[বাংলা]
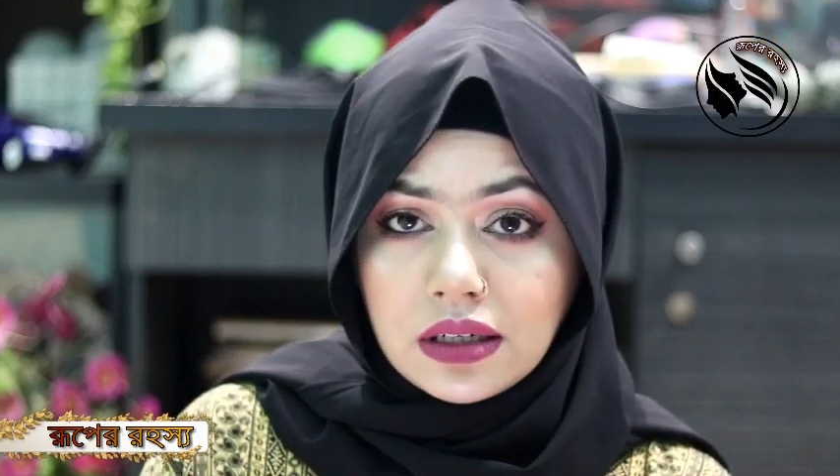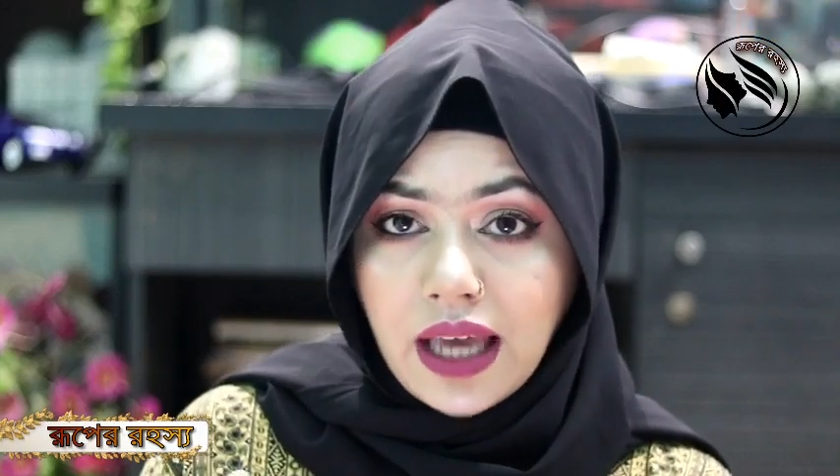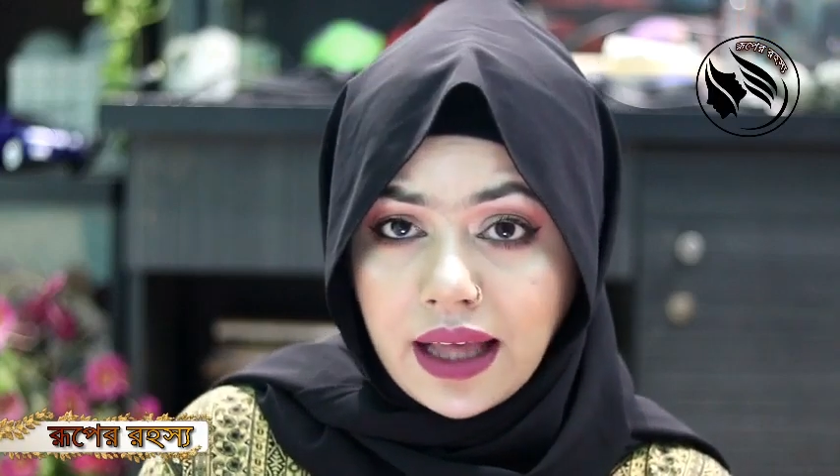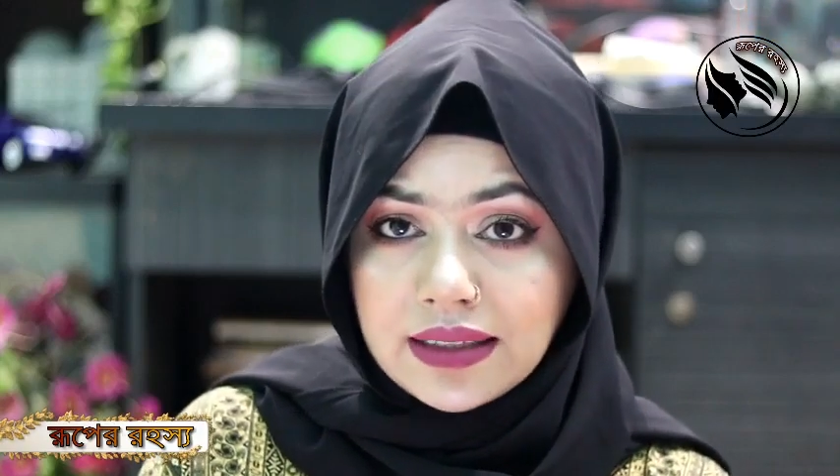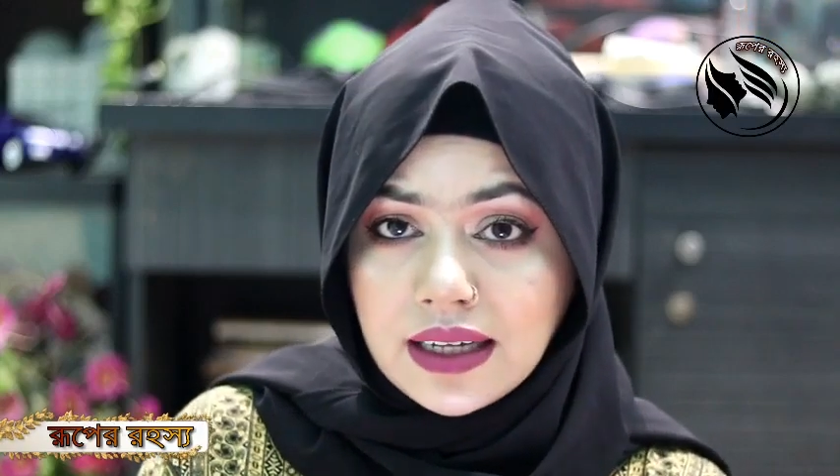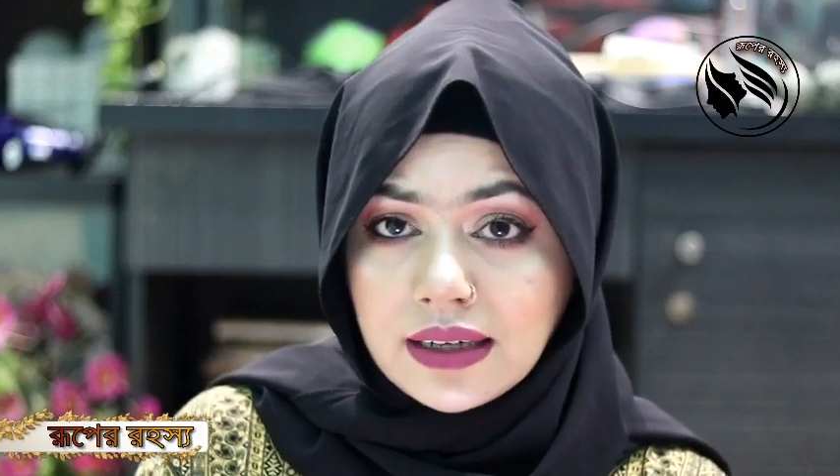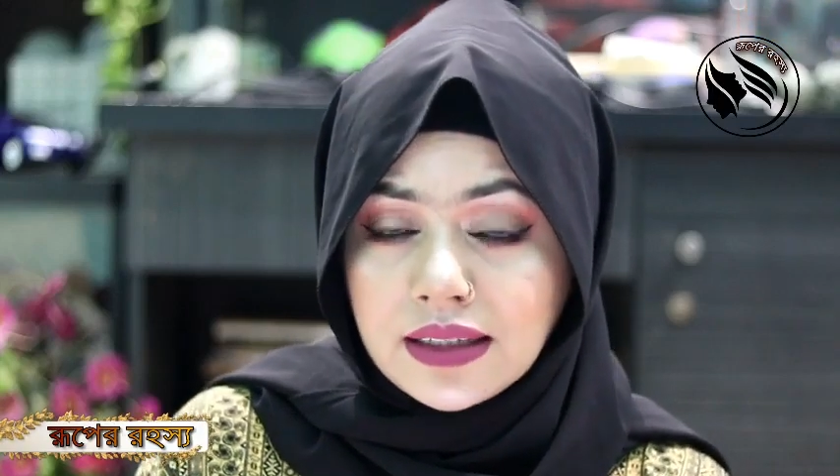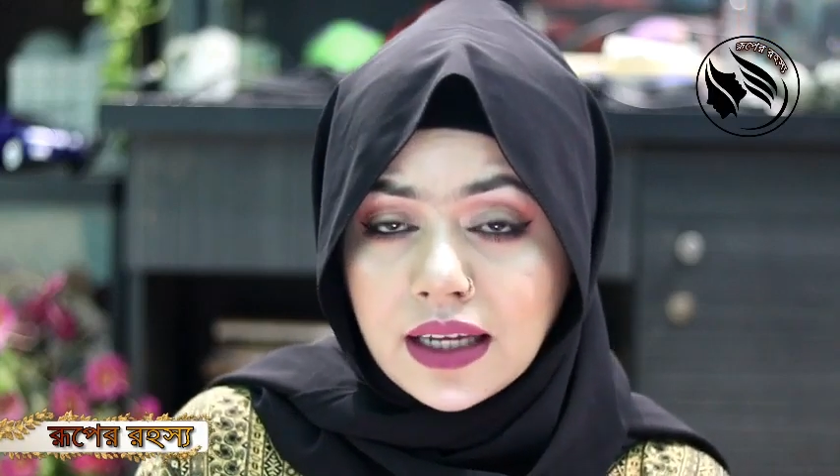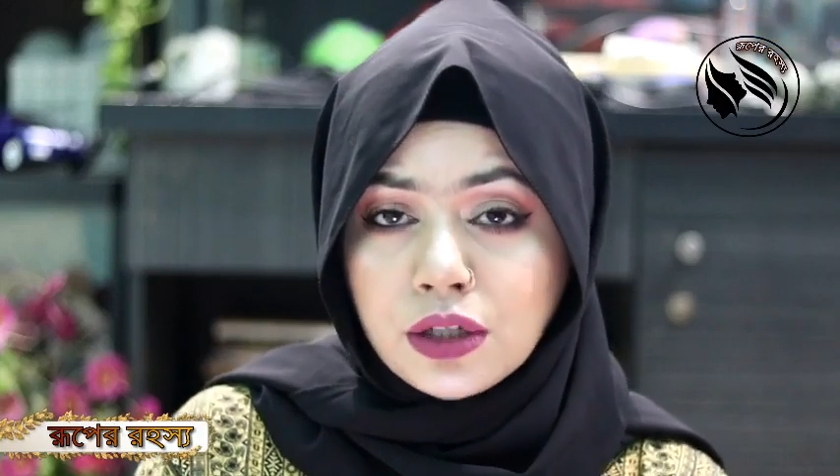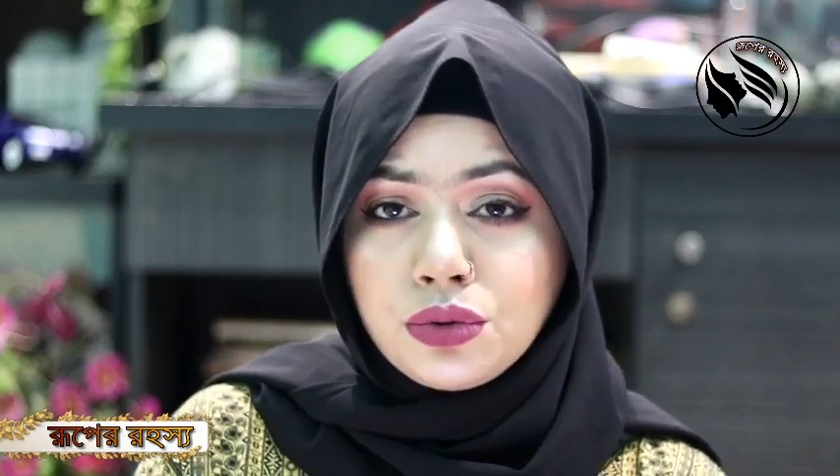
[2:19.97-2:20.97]
ক্যান্সার
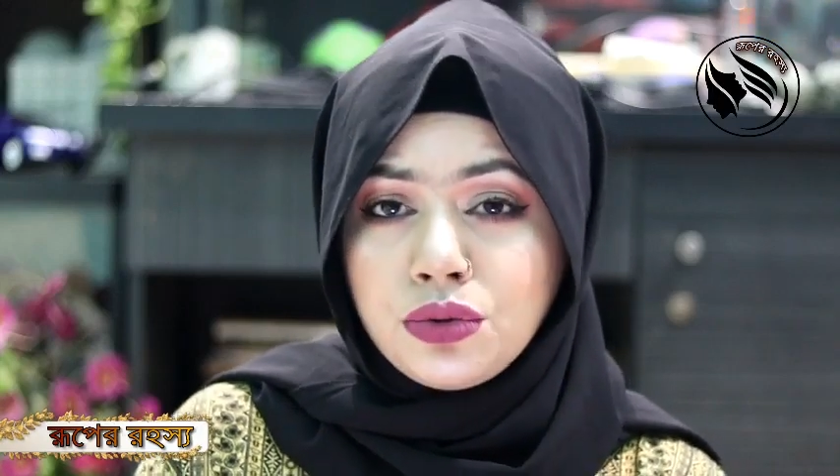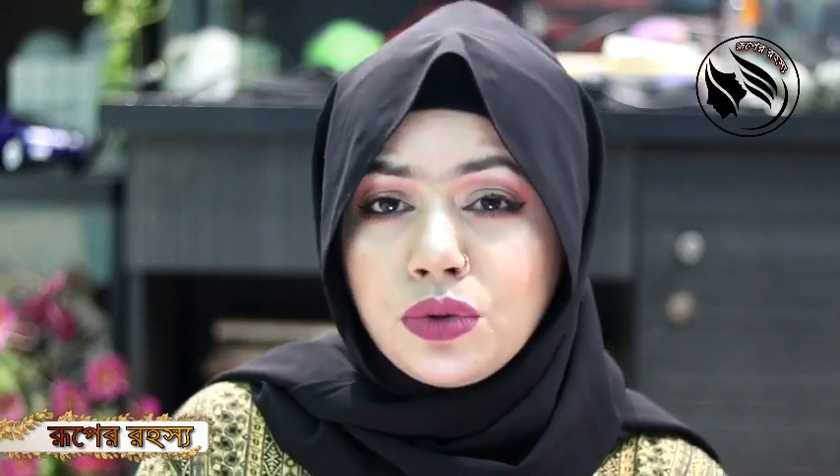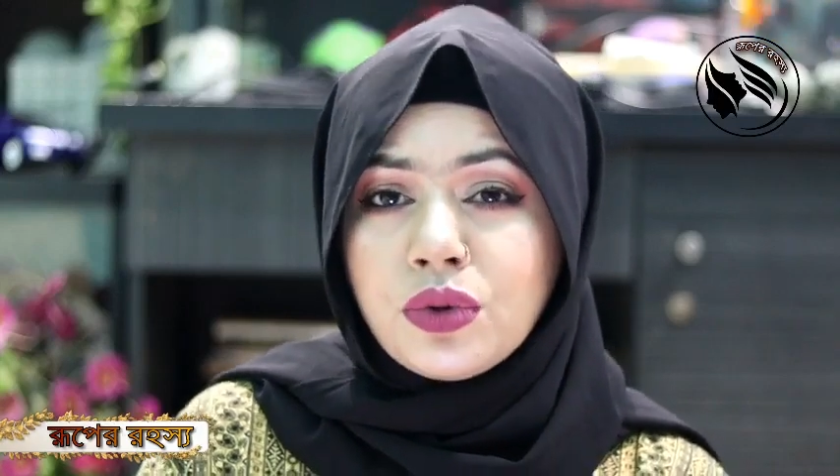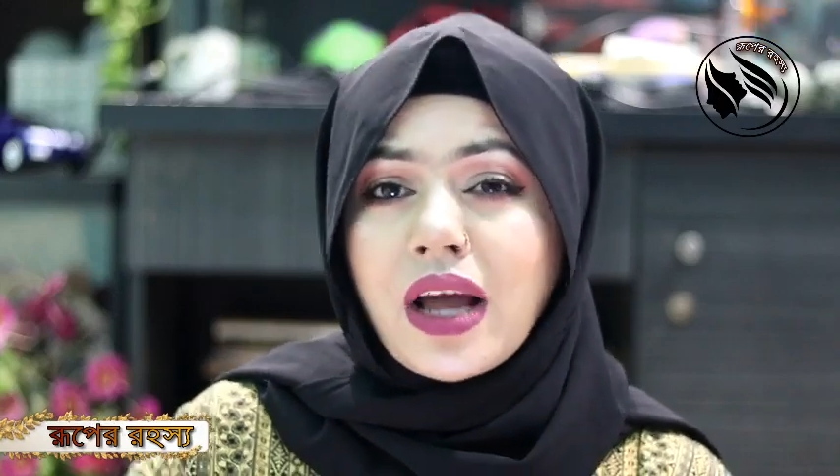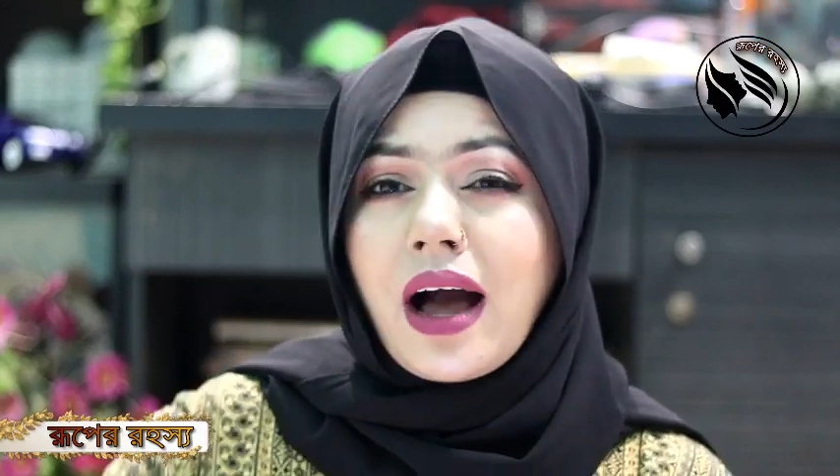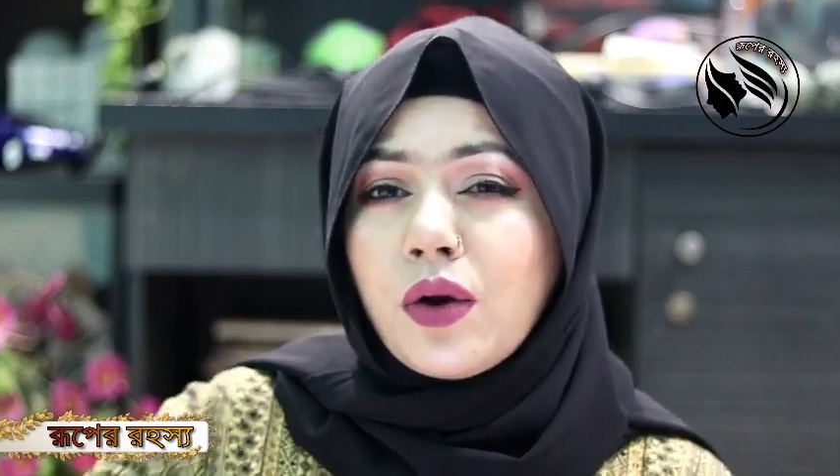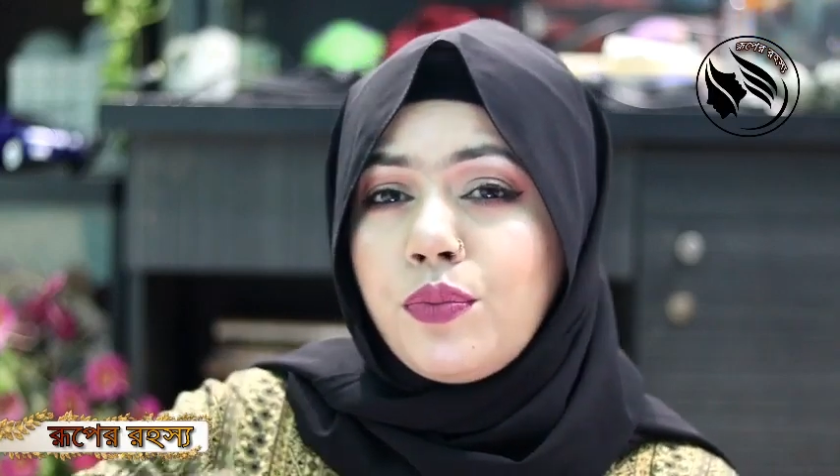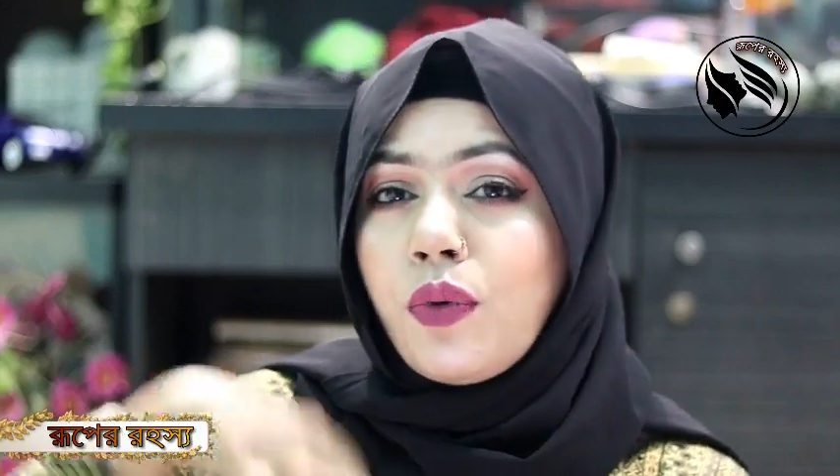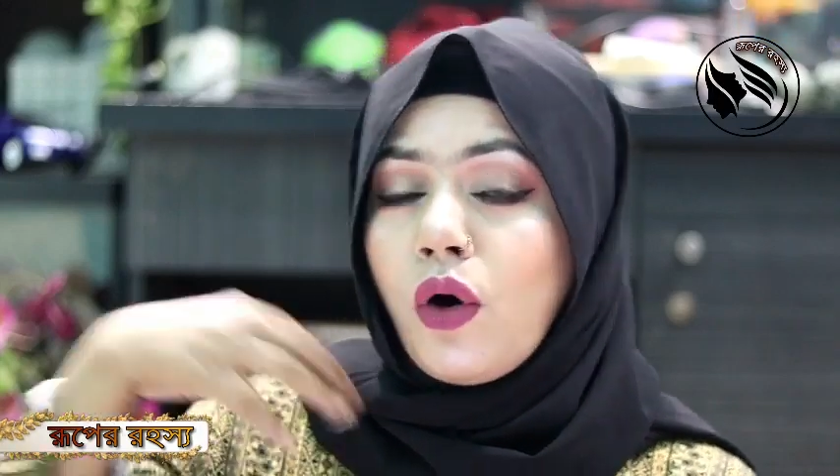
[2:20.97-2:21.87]
থেকে শুরু করে আরো